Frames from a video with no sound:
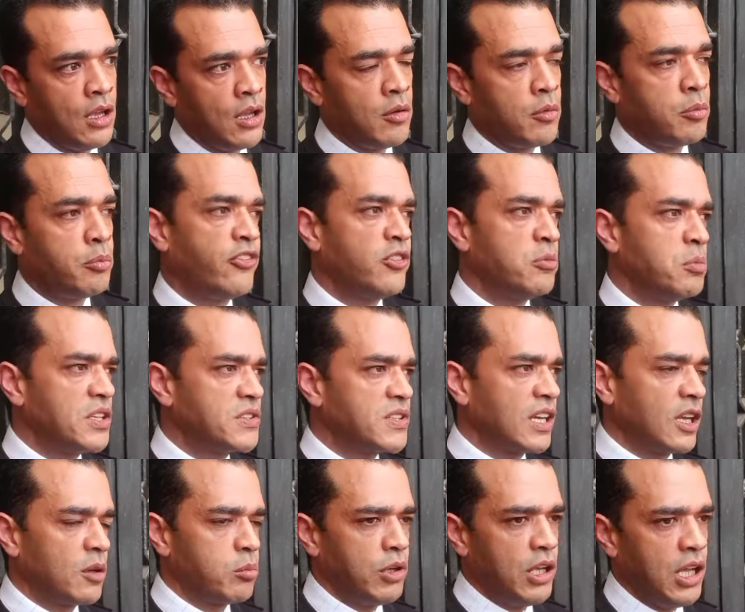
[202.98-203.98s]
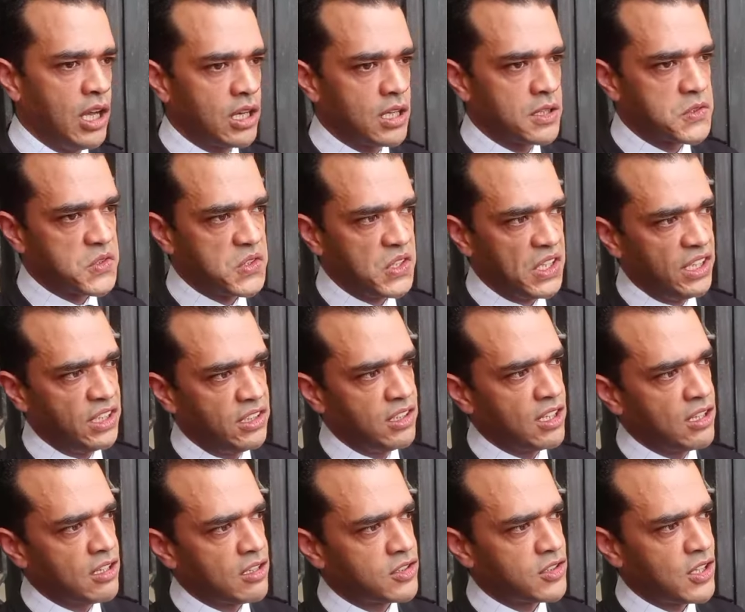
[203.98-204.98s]
آه فيما يتعلق بالحاله
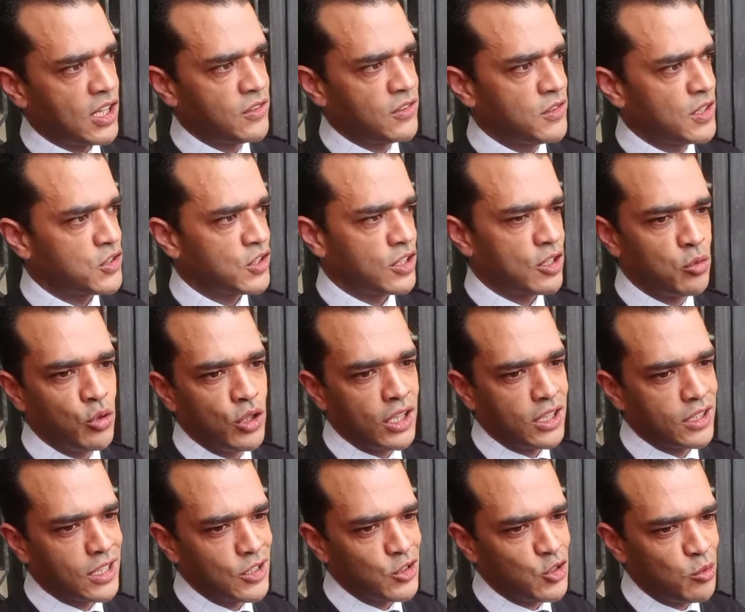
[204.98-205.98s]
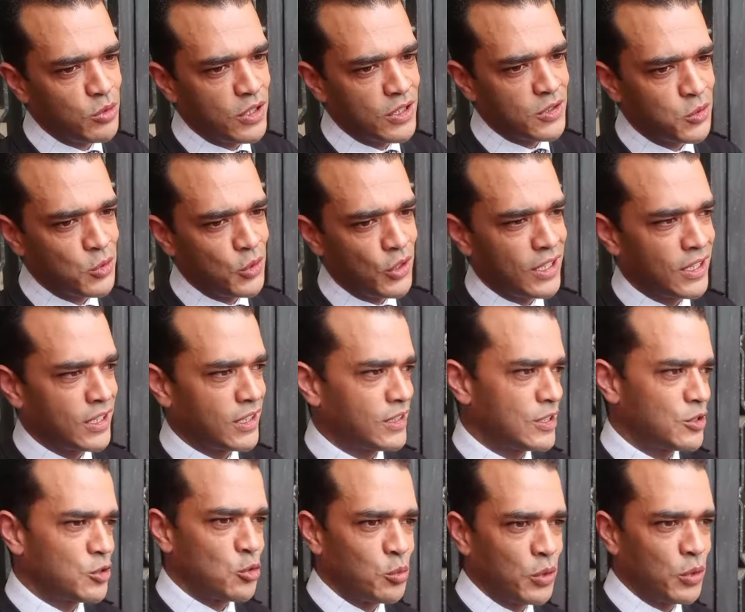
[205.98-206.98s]
الصحيه سعيد ناصر هو اللي يقدر يجاوب على السؤال
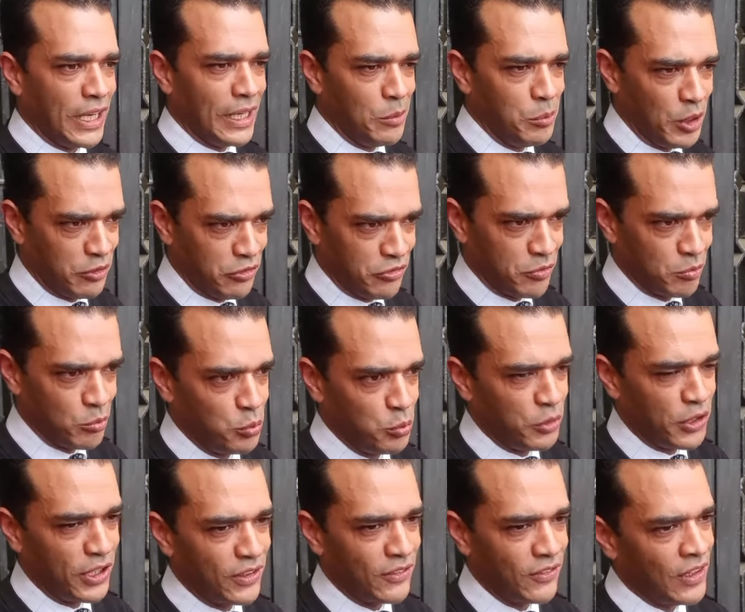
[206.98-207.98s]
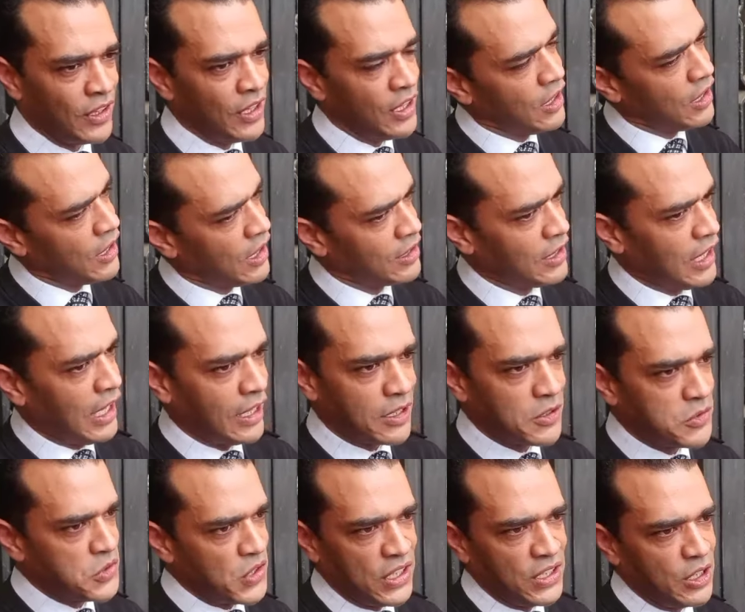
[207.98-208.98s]
نقدر نجاوبك على الملف ممكن نعم. هذه الحاله
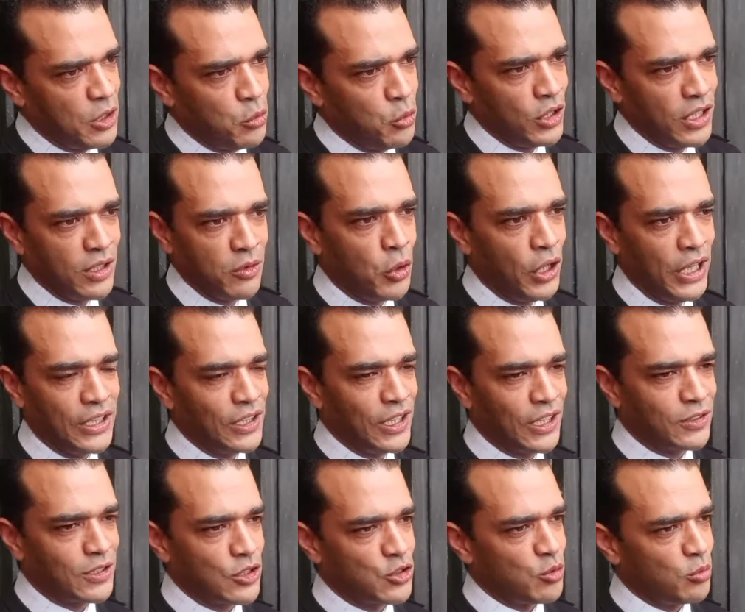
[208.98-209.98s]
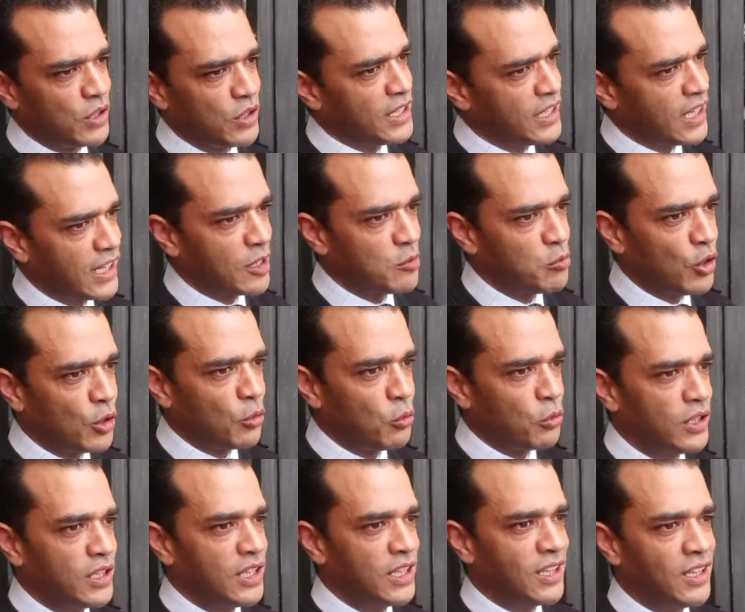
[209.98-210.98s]
الصحيه هو الوحيد اللي يقدر يجاوب عليها انا غير
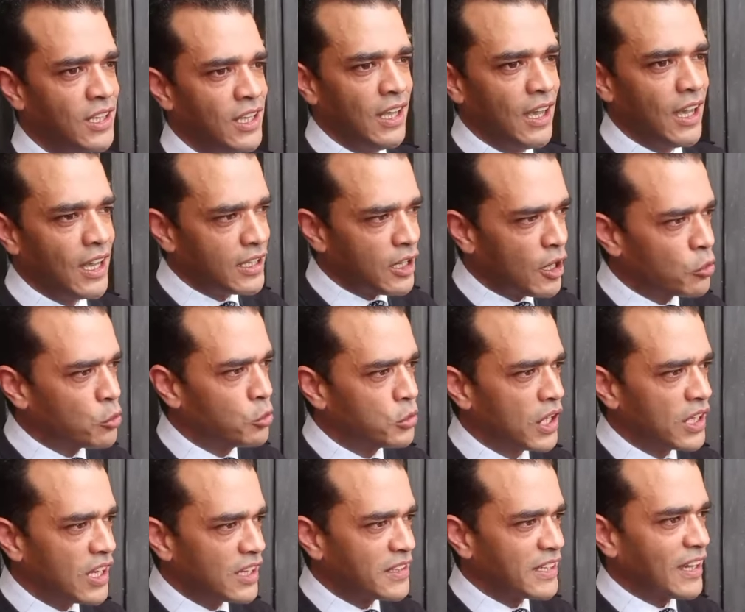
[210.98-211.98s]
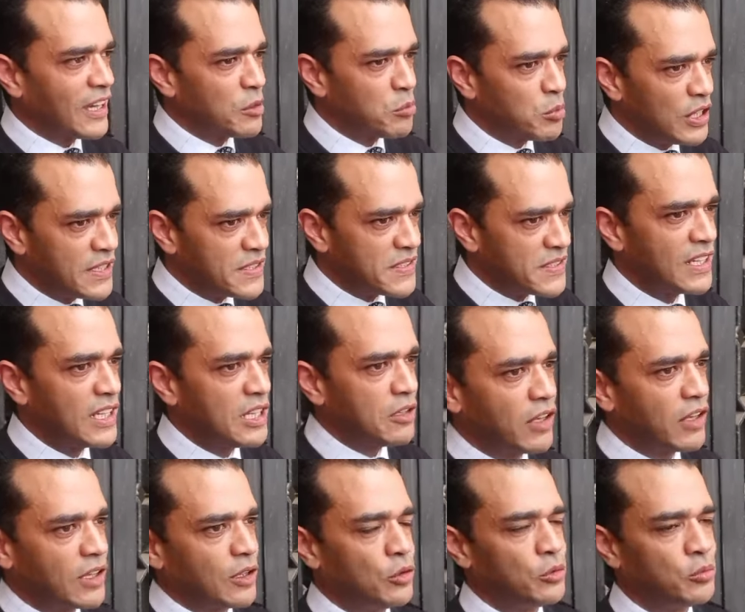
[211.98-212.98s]
مخول ان اكون ناطقا بلسانه
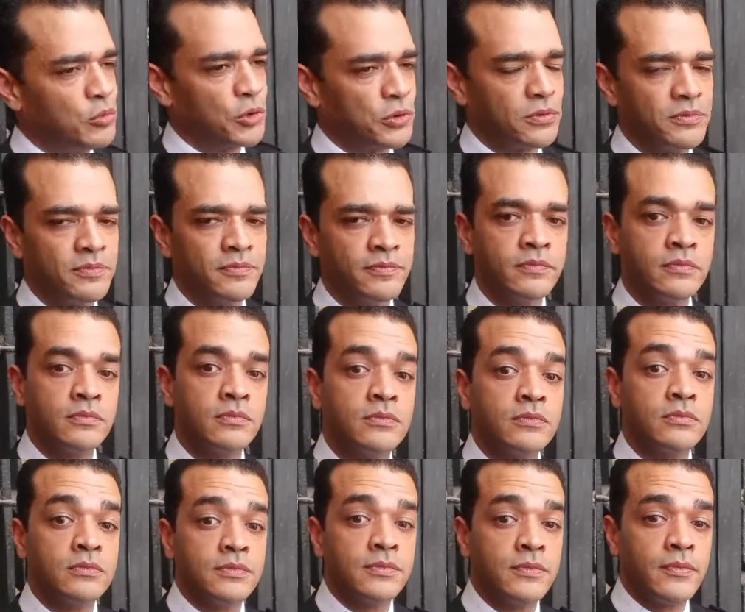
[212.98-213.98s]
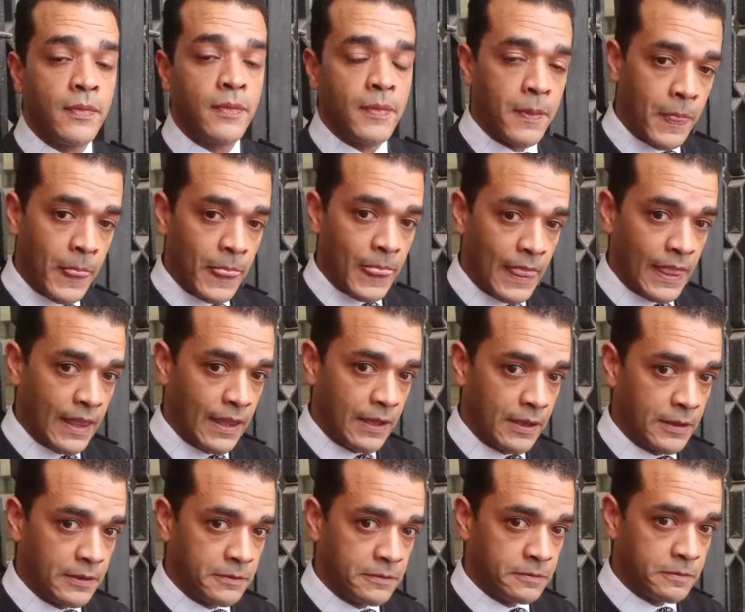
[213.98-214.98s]
في هذه الامور نعم. اشرف بالنسبه للفرقه
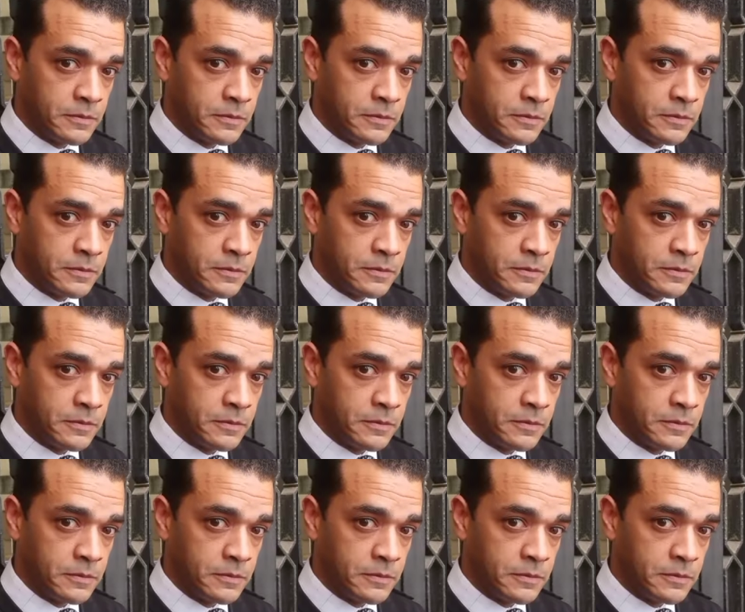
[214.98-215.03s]
الوطنيه